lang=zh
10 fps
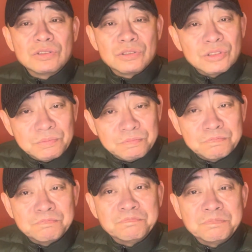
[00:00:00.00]
就
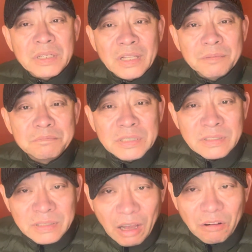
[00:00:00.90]
不能不
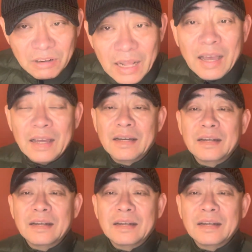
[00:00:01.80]
倒了。